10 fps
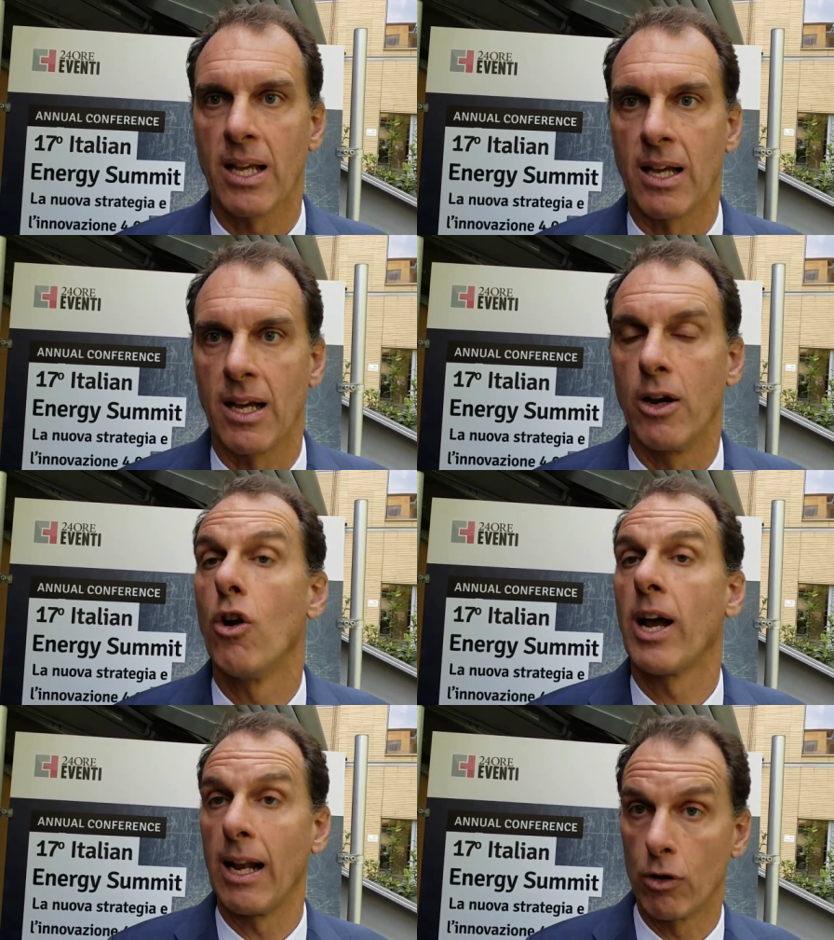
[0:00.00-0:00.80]
eh,
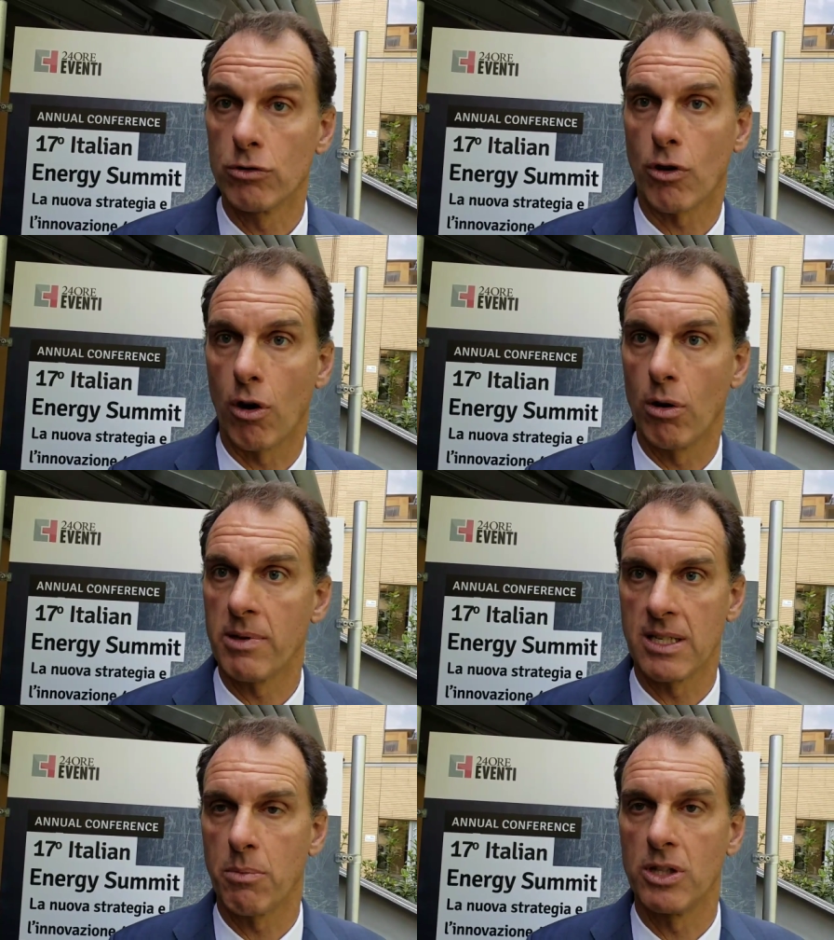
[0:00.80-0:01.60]
nonché il controllo
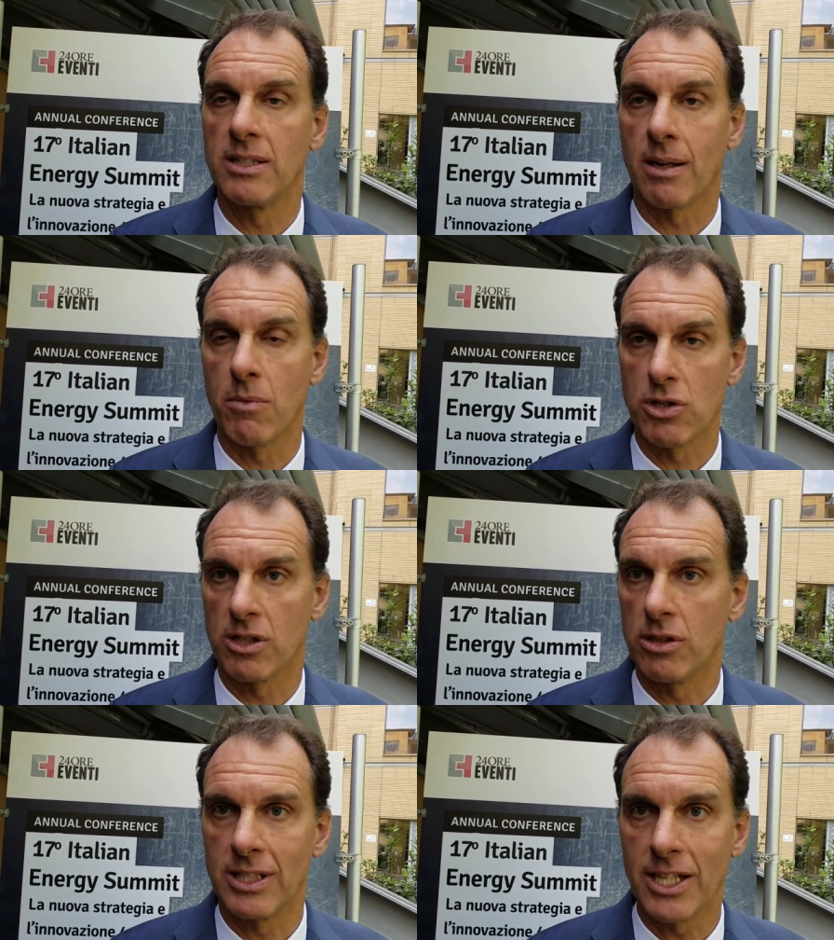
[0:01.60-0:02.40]
per esempio del
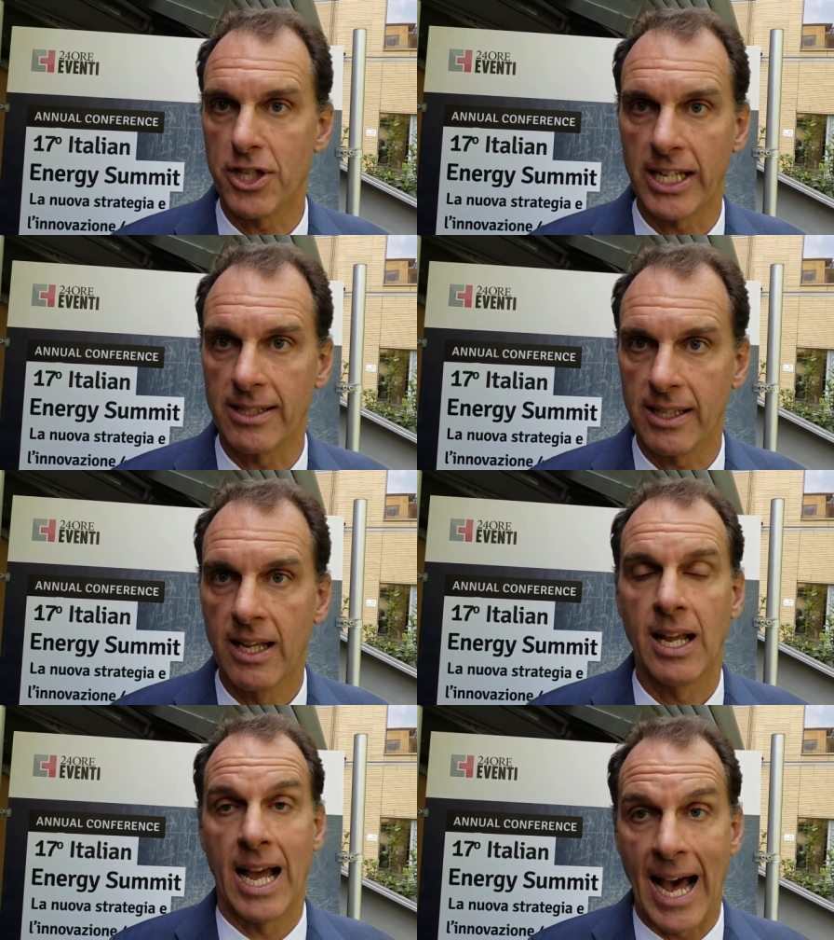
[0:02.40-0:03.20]
termostato intelligente,
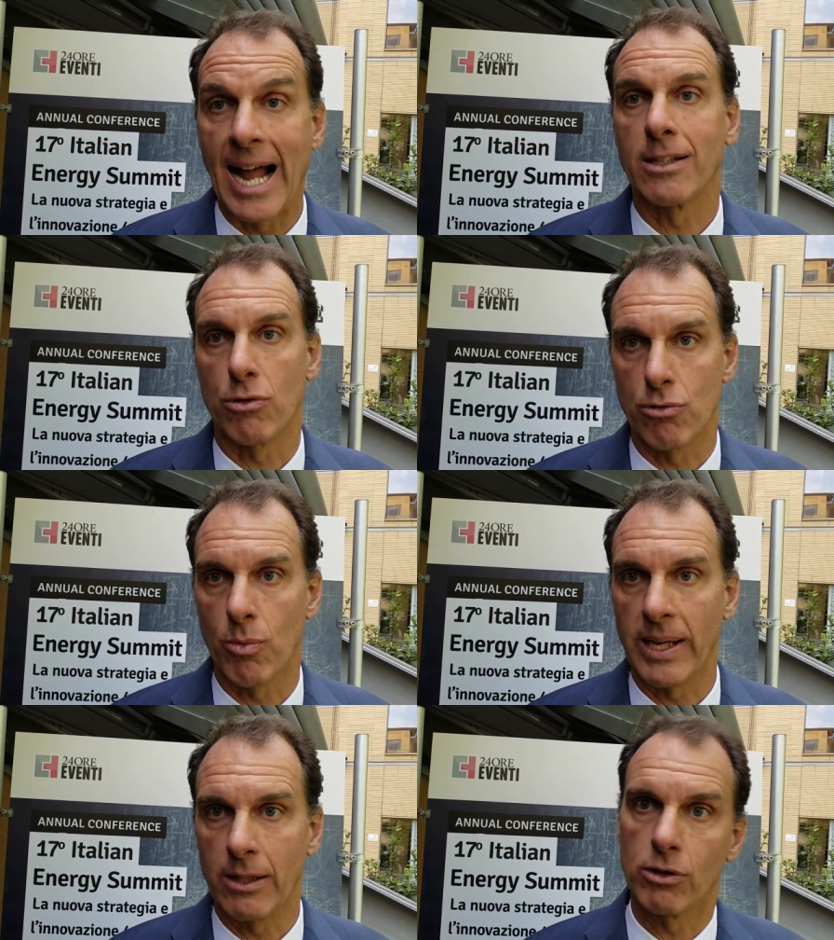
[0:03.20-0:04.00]
altro
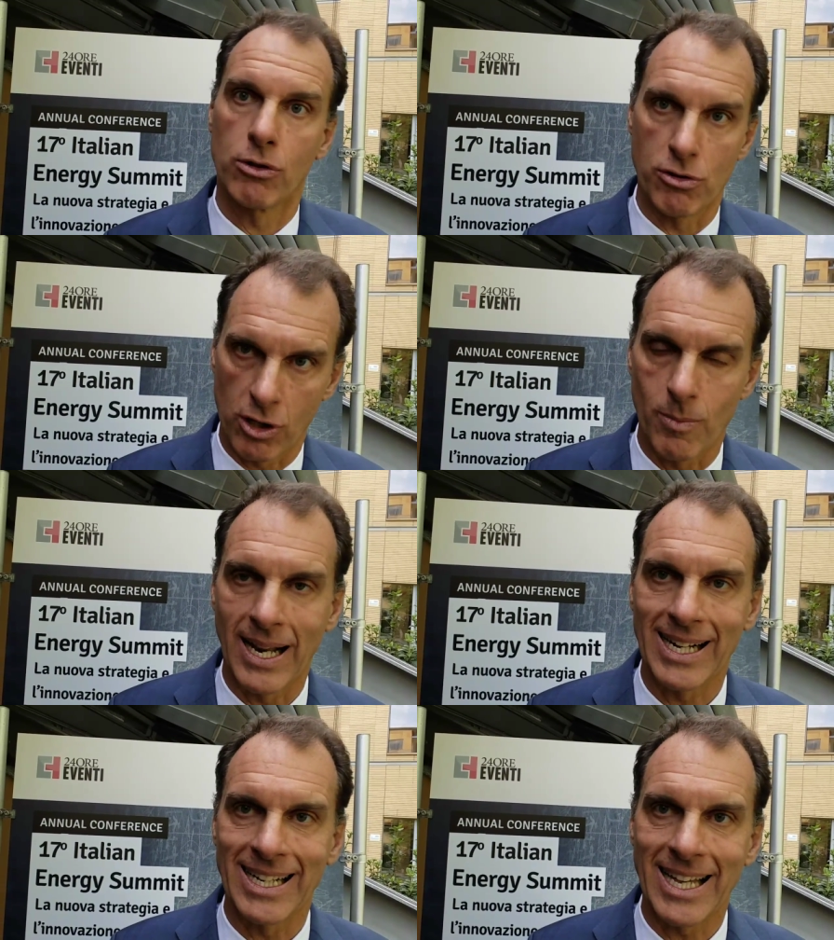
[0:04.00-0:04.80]
strumento, così
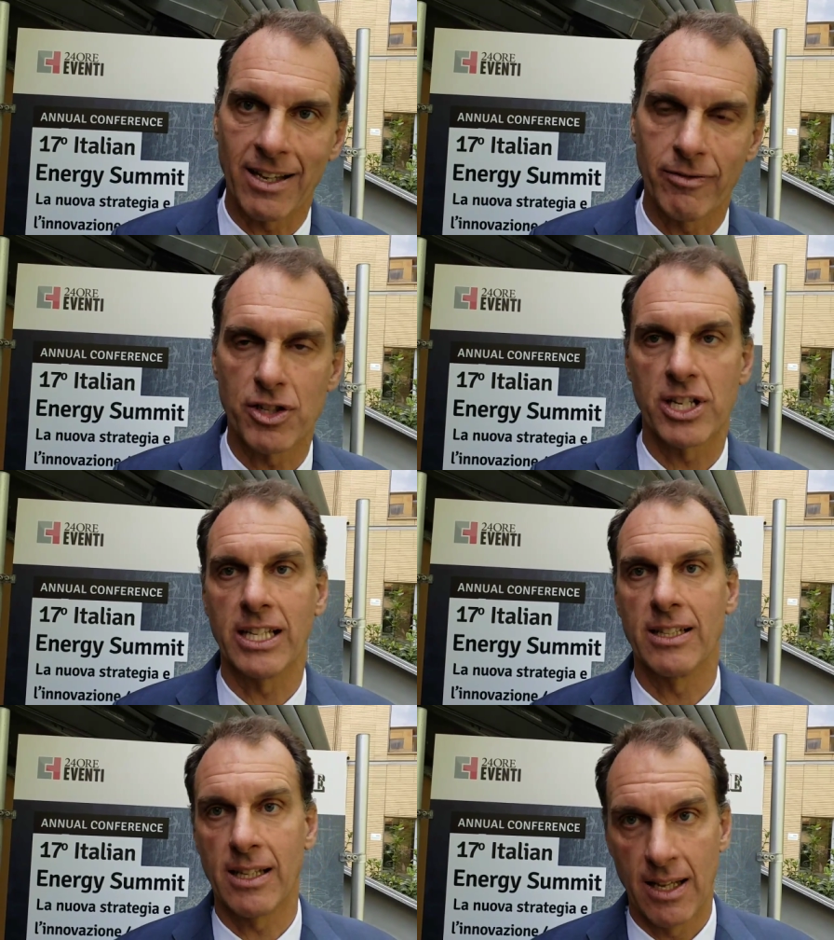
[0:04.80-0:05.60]
come la caldaia
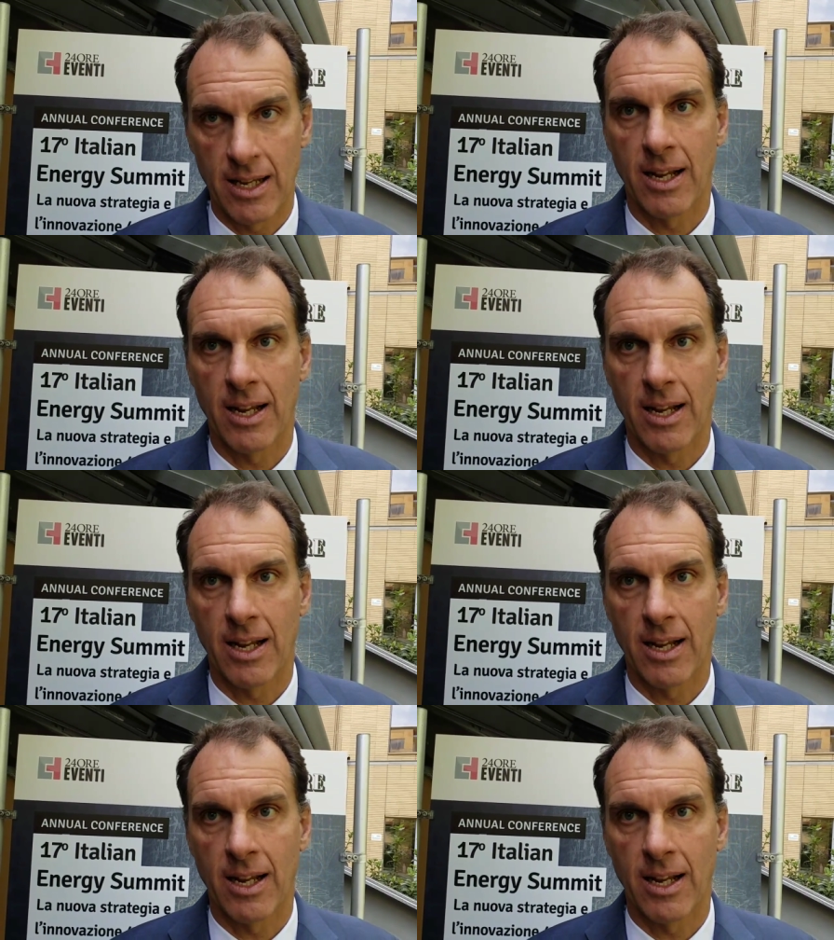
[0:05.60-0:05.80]
efficiente,